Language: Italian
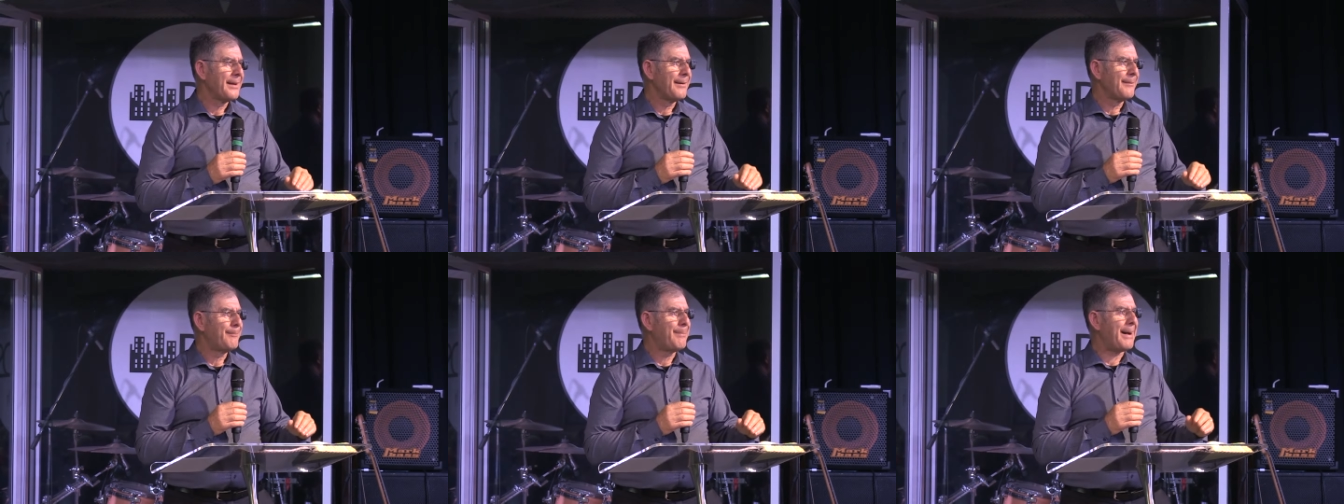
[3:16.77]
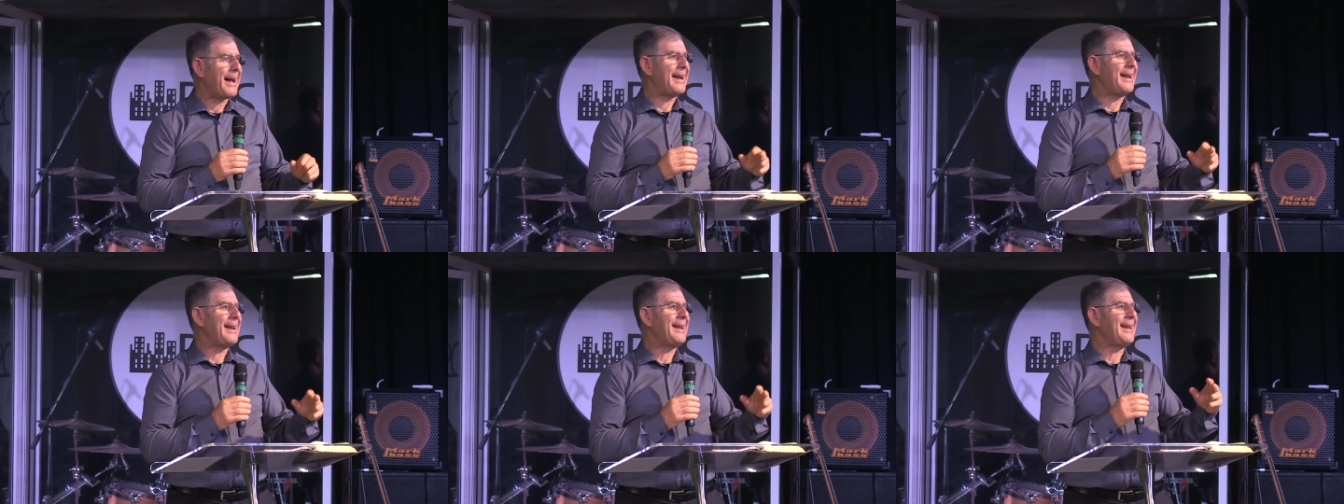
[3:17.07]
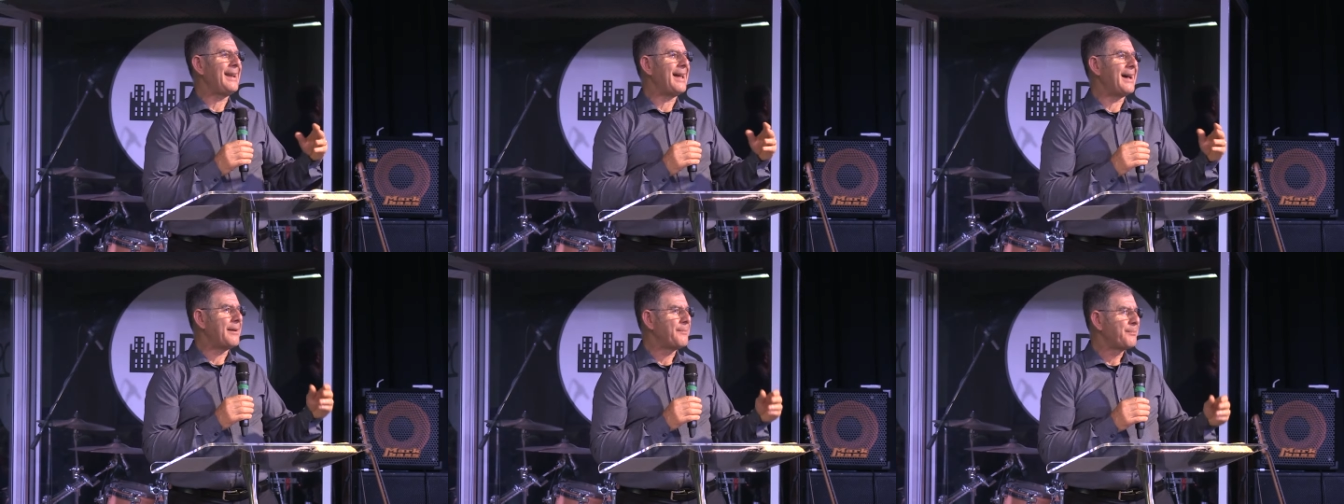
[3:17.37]

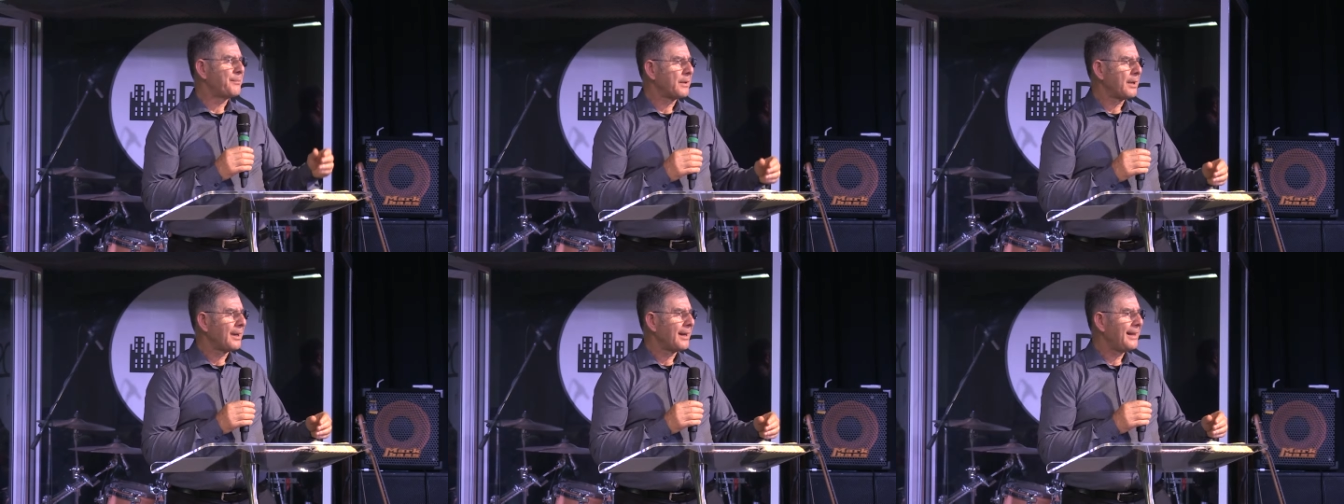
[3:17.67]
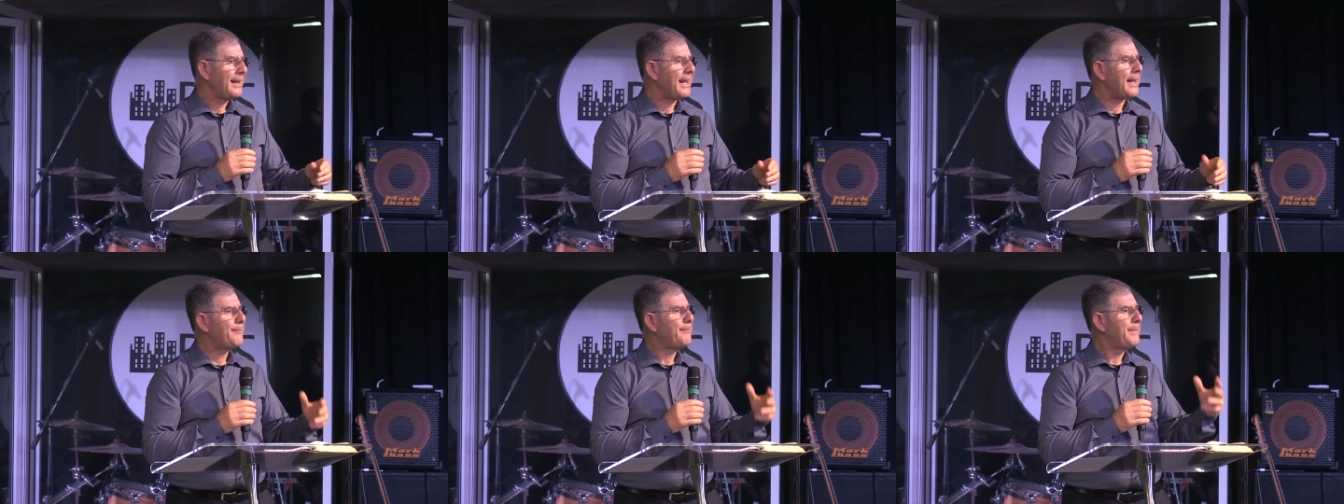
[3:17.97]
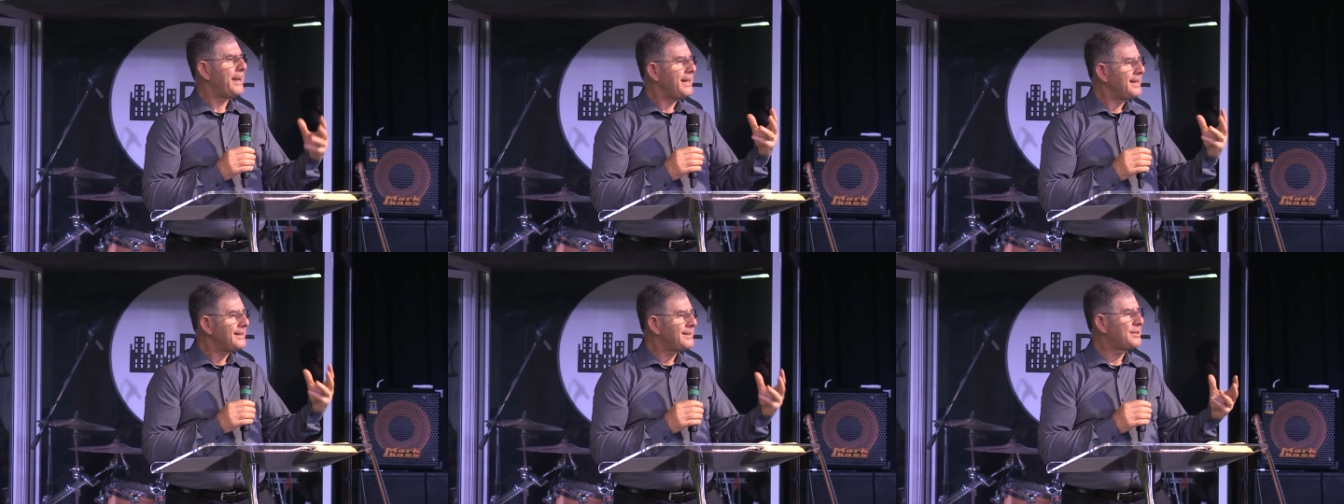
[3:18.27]
parla la
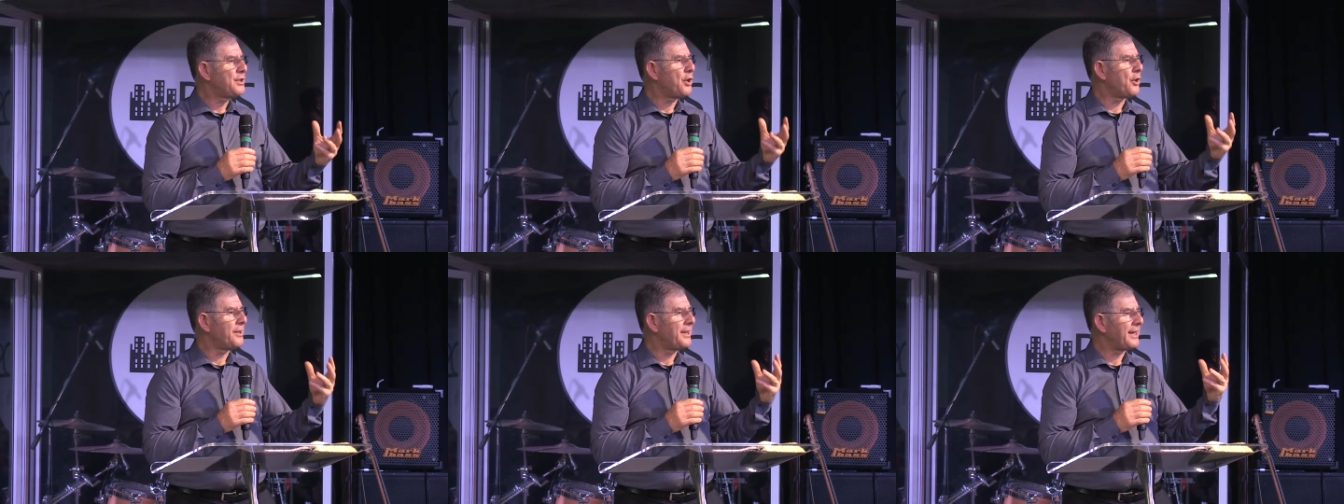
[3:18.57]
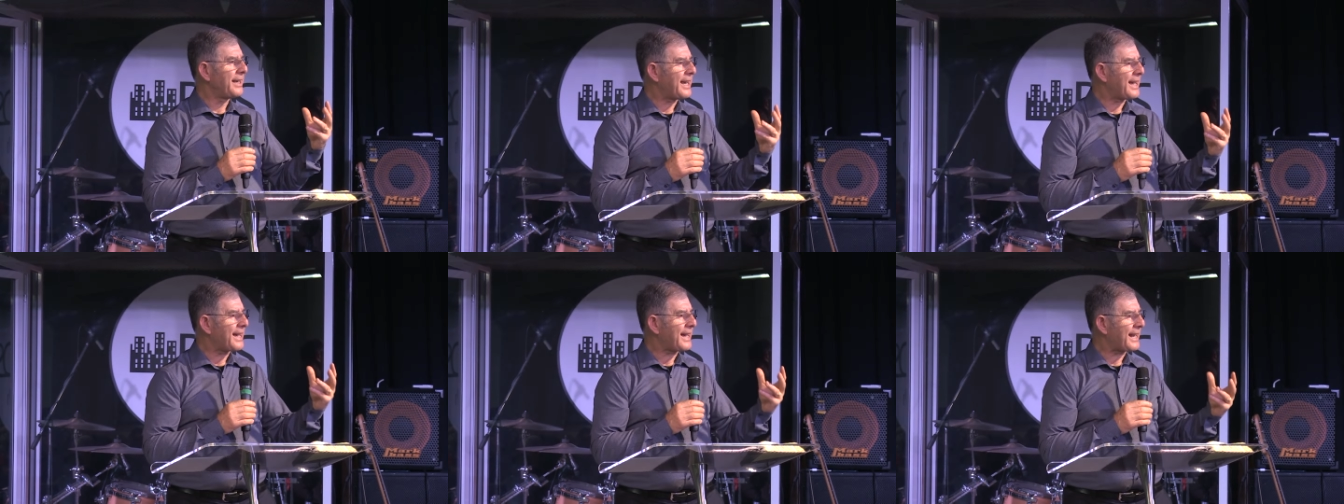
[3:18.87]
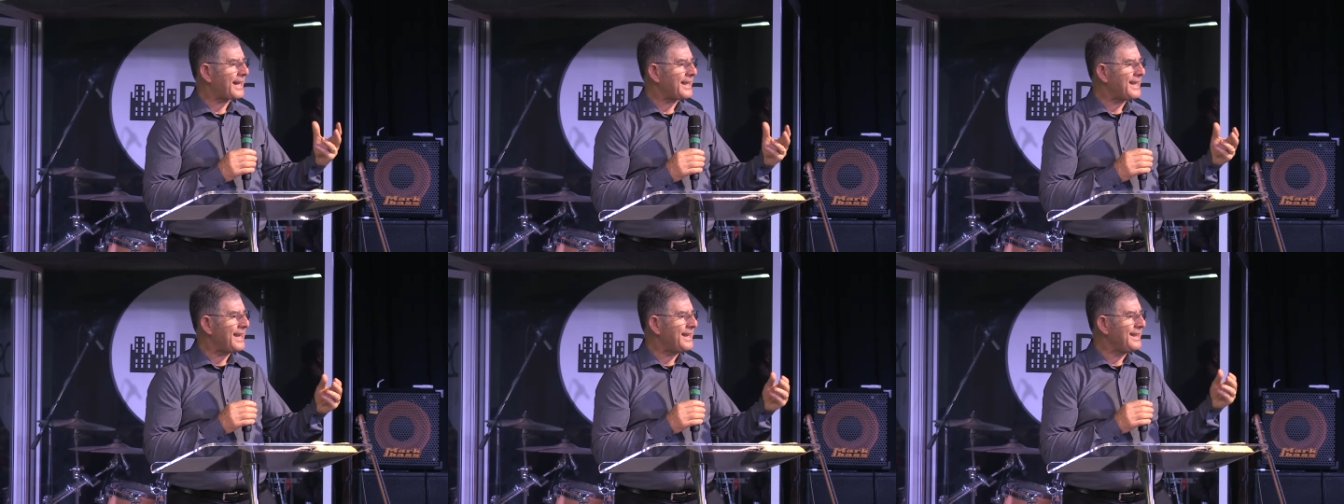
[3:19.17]
benedizione che il
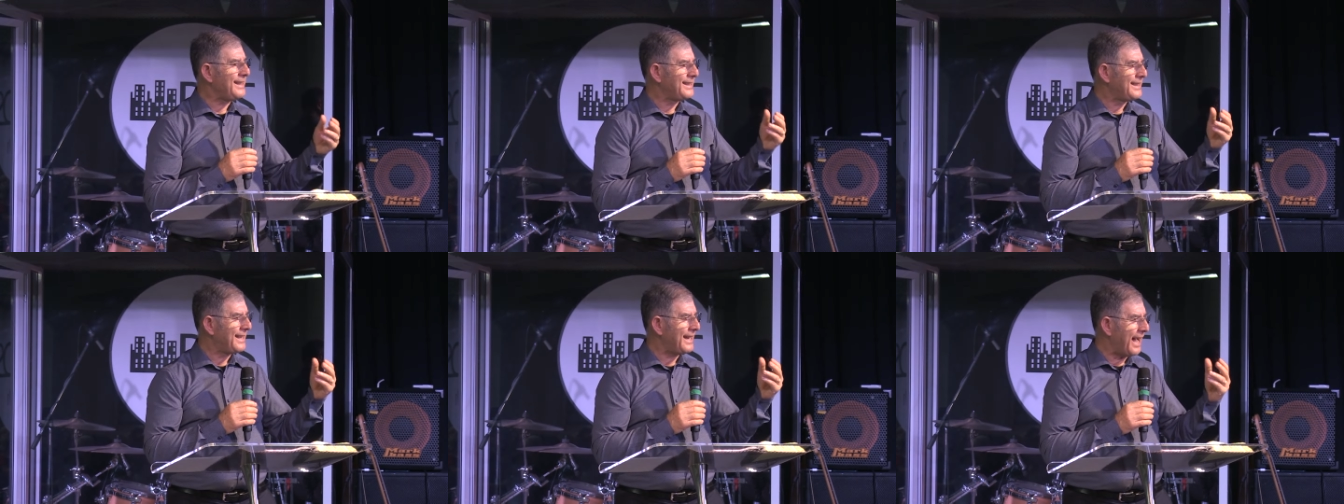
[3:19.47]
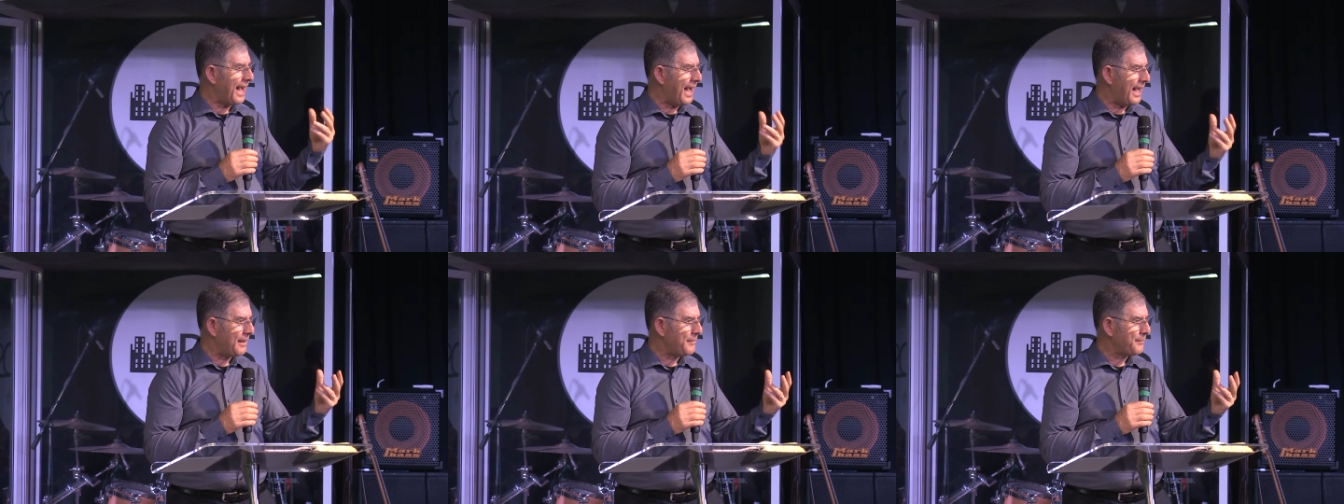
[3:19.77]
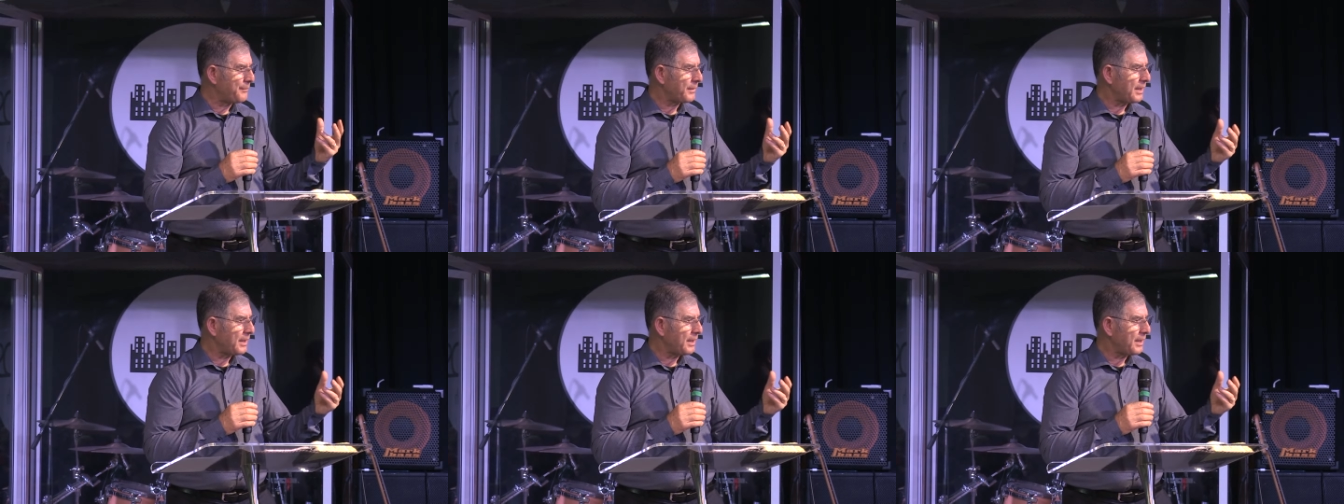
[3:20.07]
credente ha,